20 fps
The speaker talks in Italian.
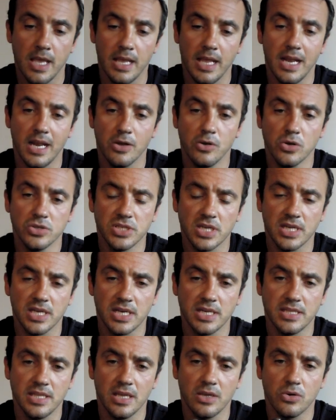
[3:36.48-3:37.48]
e la cosa che
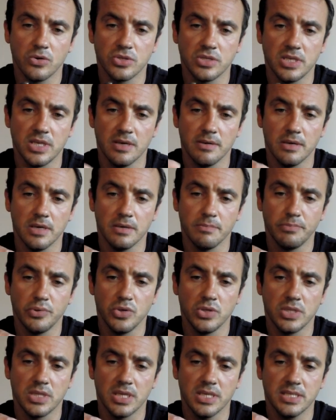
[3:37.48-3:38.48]
ritengo sia
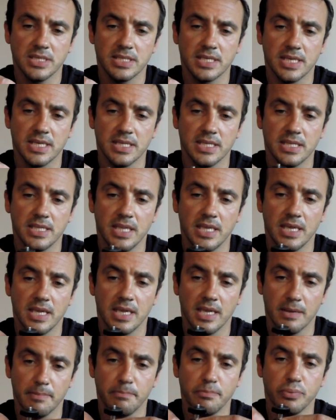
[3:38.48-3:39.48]
più interessante è
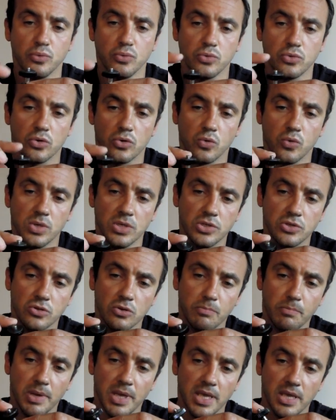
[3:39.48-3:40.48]
che appunto
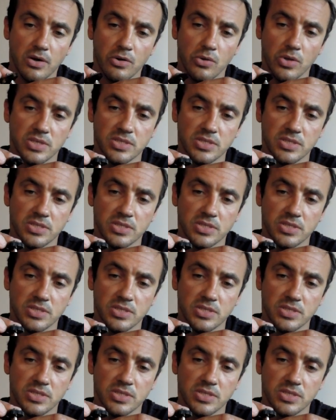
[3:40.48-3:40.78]
questo perno,